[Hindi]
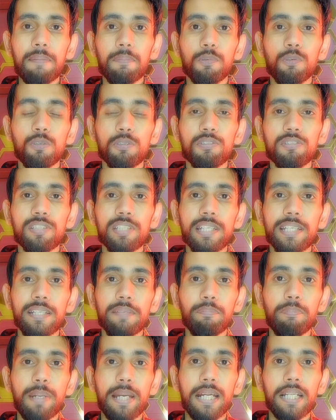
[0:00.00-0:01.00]
आप खुद से ही
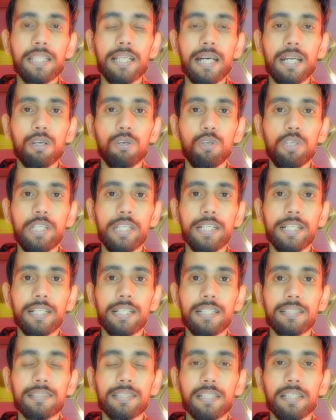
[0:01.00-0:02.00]
पैन आधार को लिंक कर
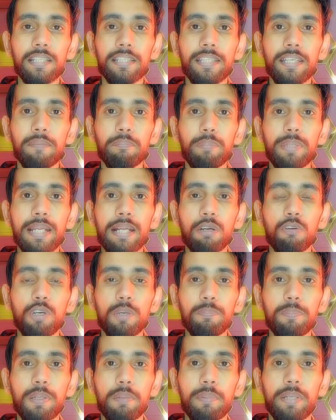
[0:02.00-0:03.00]
सकते थे बिना कोई
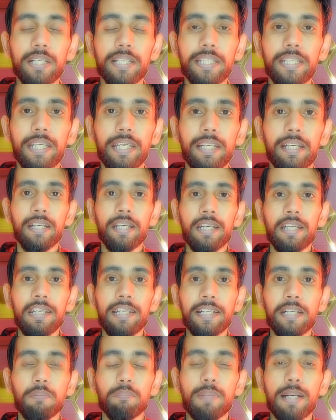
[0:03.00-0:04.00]
पेमेंट किए
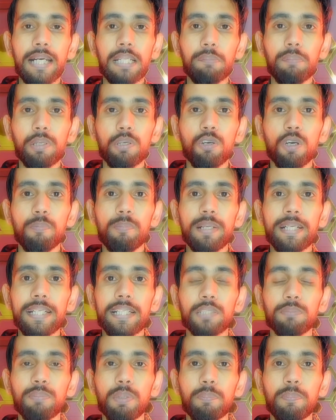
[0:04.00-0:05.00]
लेकिन बाद में गवर्नमेंट ने
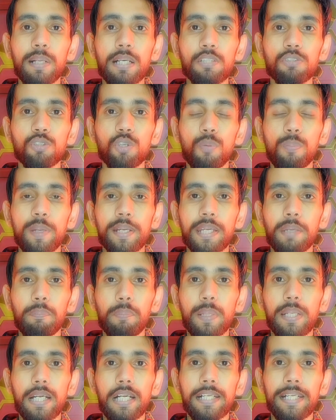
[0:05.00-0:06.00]
इसमें पाँच सौ की
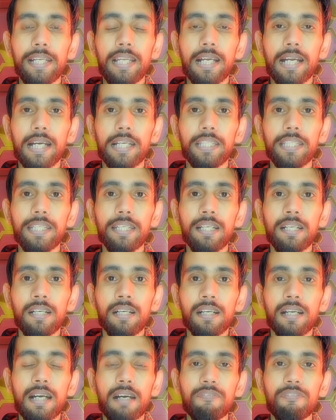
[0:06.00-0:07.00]
पेनल्टी लगा दी
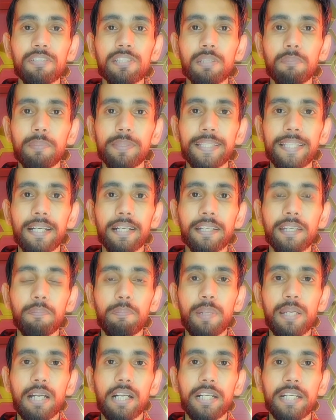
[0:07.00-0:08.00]
काफ़ी समय तक ये
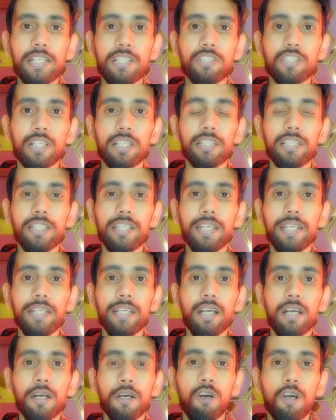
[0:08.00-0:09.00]
पेनल्टी चलती रही
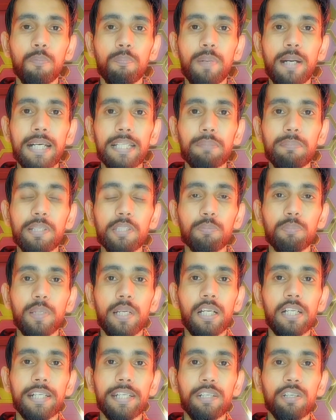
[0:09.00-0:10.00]
और बाद में इस
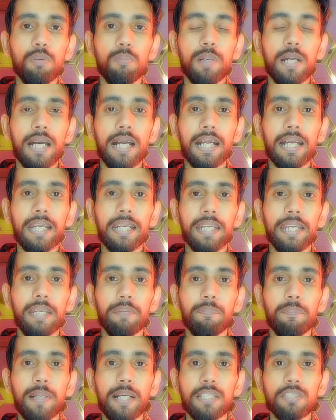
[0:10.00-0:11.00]
पेनल्टी को बढ़ा करके
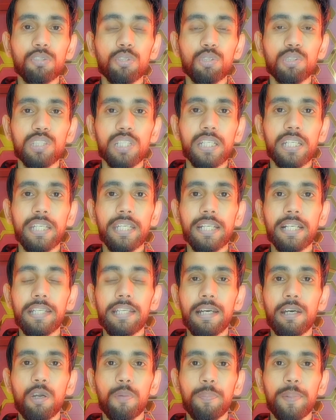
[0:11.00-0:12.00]
500 से एक
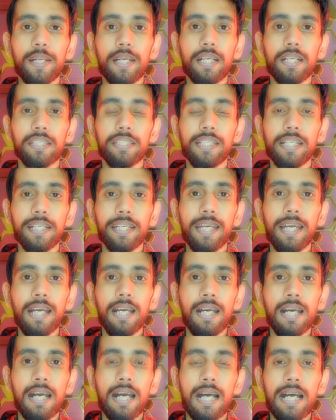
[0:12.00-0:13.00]
हज़ार रुपये कर दिया गया
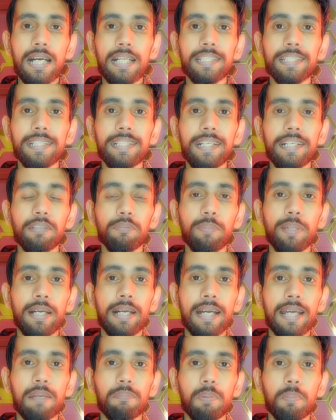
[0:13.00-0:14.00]
आज की डेट में
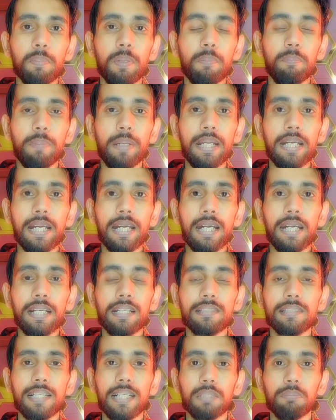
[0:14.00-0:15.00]
अगर आप अपने पैन कार्ड
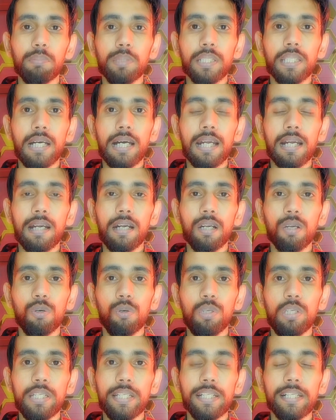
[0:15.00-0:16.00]
के साथ में आधार कार्ड को
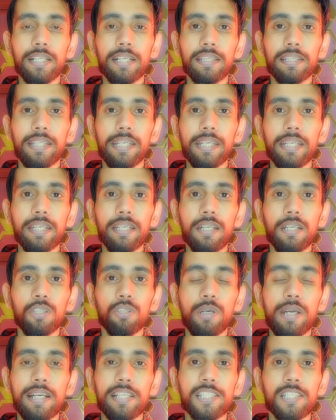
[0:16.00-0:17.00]
लिंक करते हैं
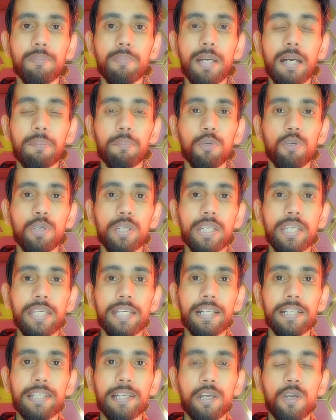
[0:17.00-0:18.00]
तो ऐसे में आपको
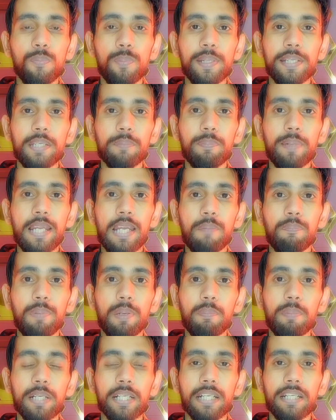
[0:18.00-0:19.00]
एक हज़ार रुपये की पहले
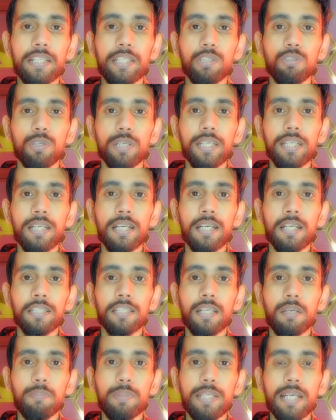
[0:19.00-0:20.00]
पेमेंट करनी होगी
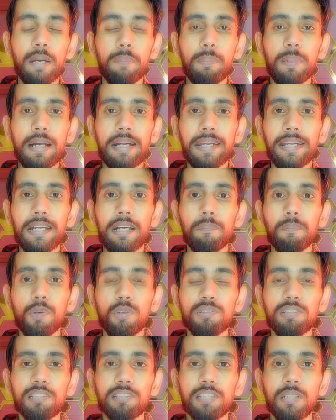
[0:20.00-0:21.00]
तभी आप आगे का
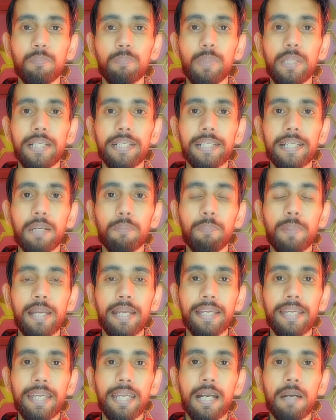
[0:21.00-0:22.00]
प्रोसेस कंप्लीट कर
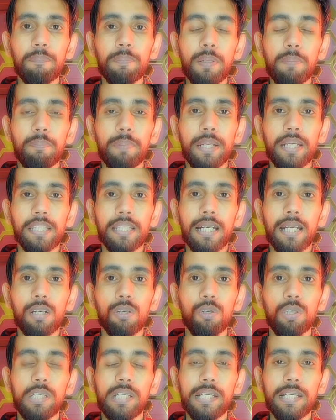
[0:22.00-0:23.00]
पाएंगे अपने पैन आधार
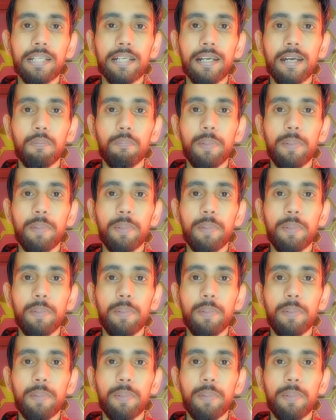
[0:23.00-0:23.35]
को लिंक